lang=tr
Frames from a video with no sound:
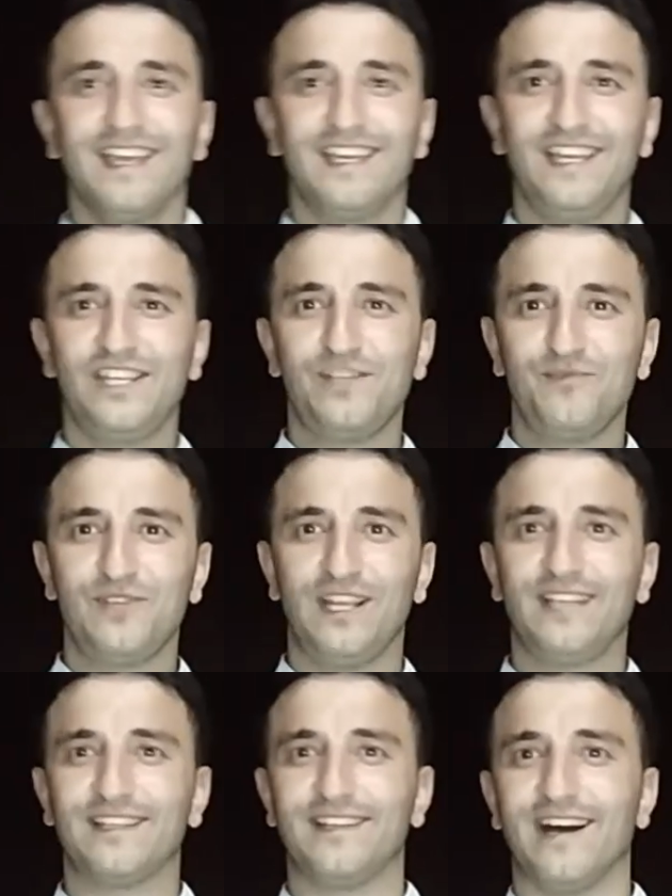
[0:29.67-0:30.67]

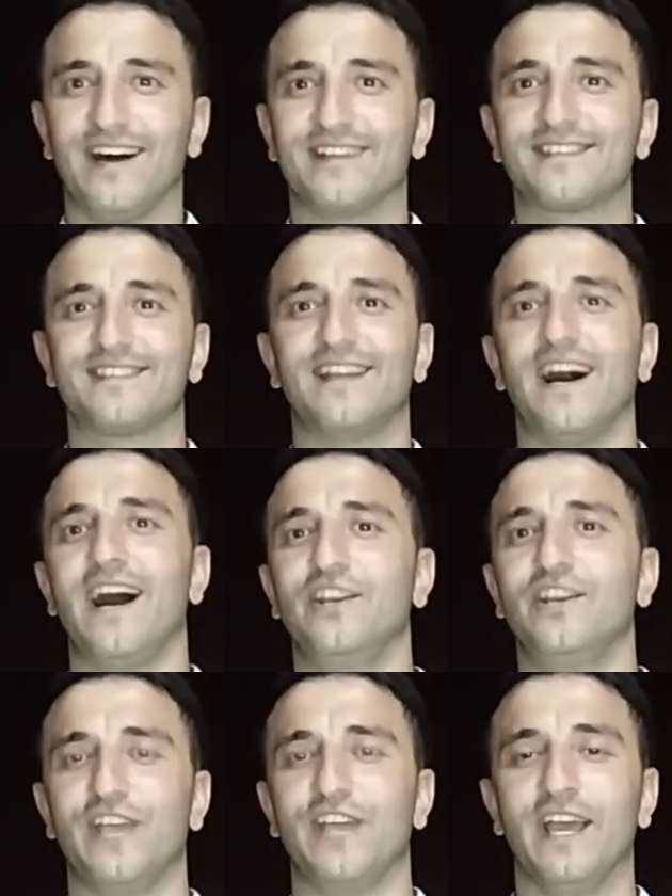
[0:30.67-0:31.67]
Girişimcilikte de aslında
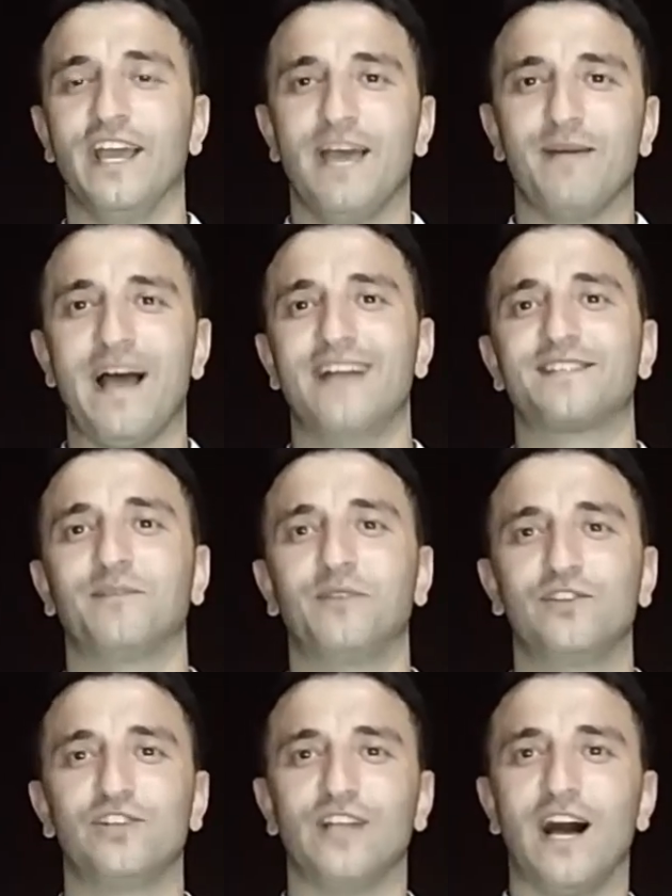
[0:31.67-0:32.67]
aynı şey her
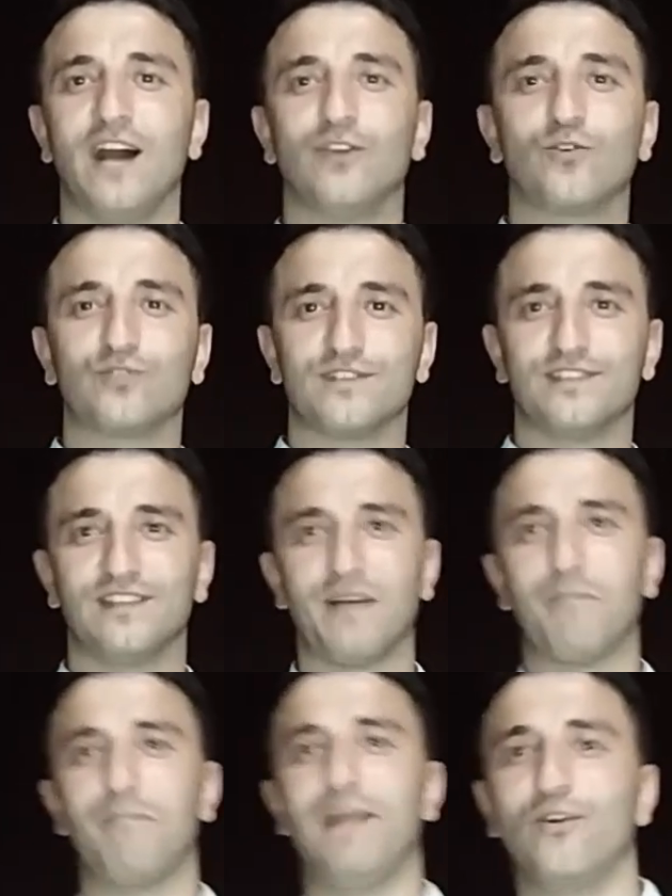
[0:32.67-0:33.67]
zaman için A
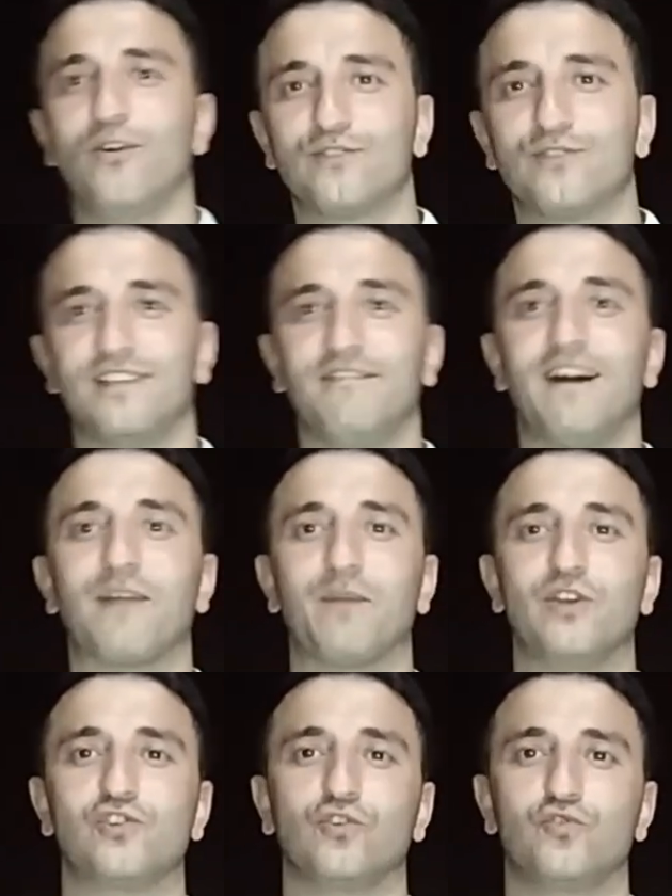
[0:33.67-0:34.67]
noktasından B noktasına
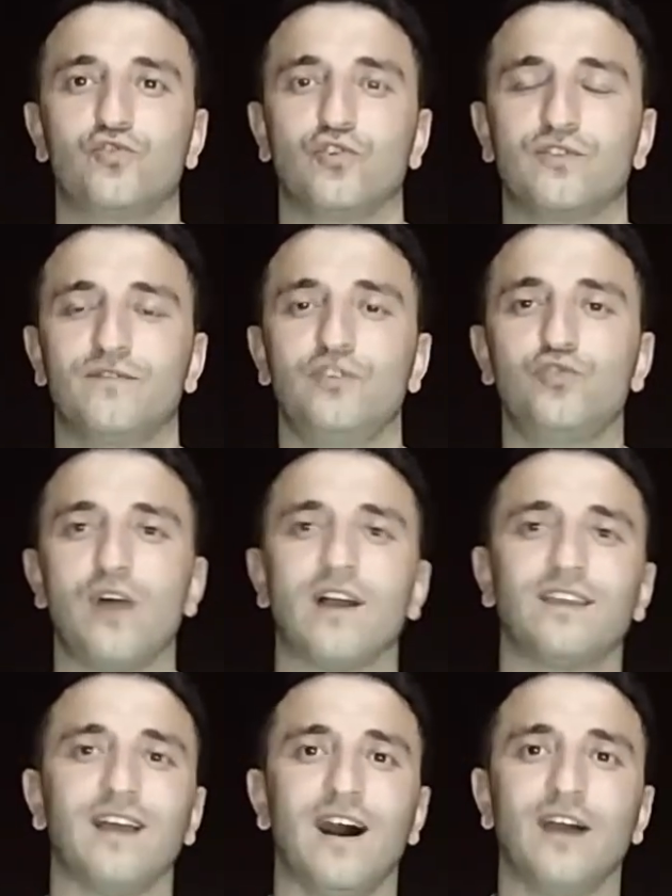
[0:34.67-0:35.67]
varmaya çalışıyoruz ve şu
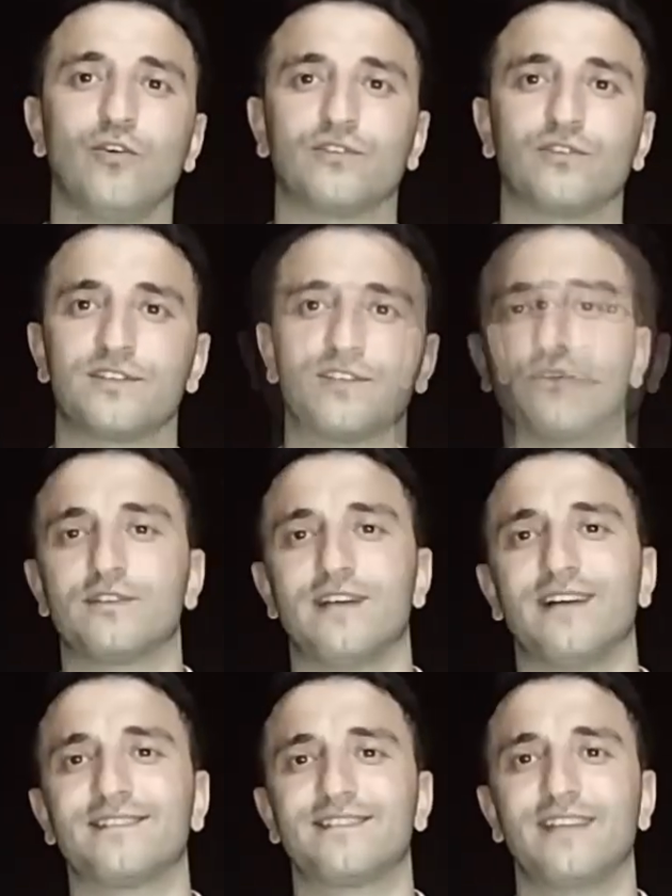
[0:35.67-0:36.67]
anki A noktası
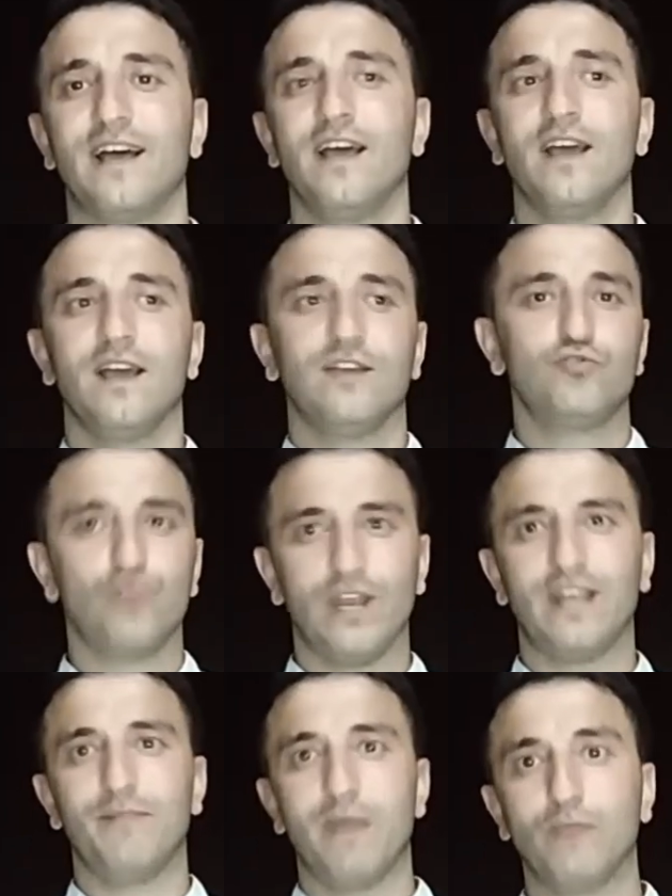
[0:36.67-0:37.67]
aslında
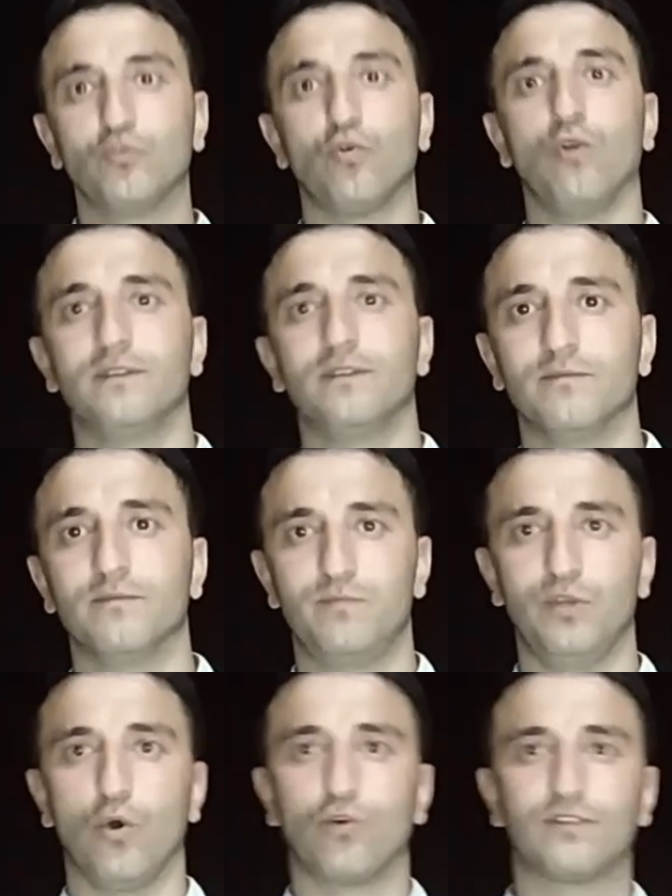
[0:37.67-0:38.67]
sürekli memnun olmadığımız
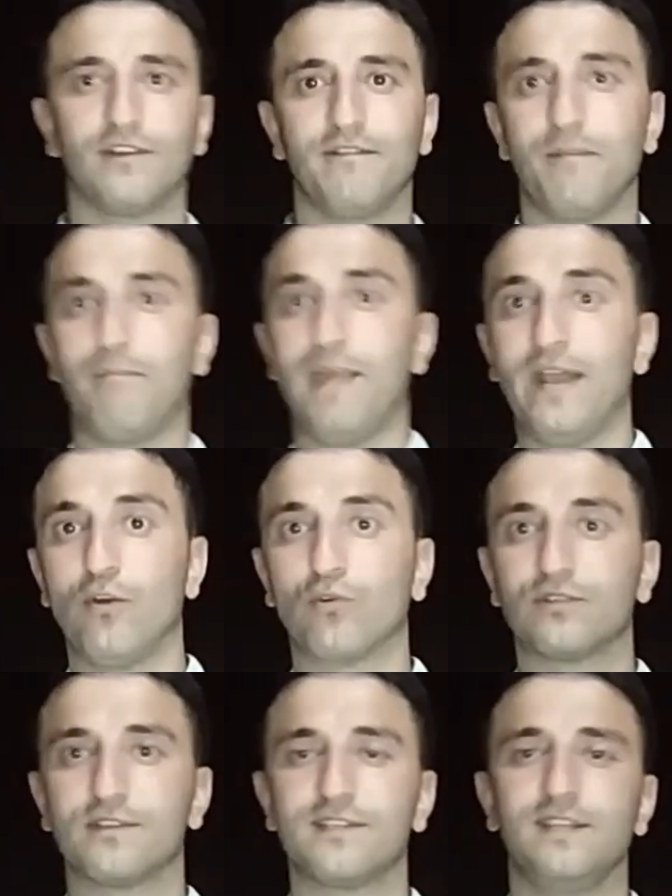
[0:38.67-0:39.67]
bir nokta ve B
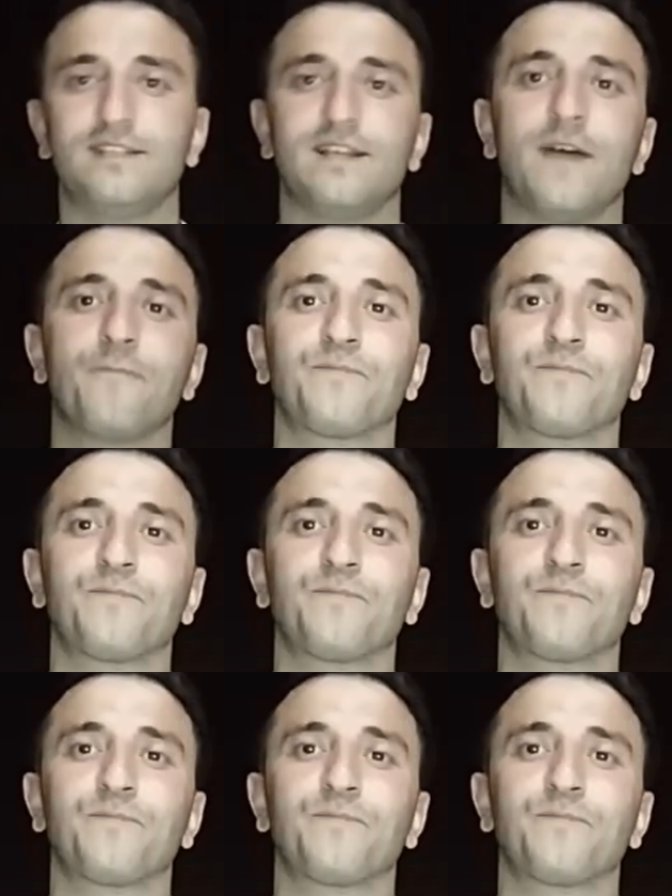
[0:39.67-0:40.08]
noktası ise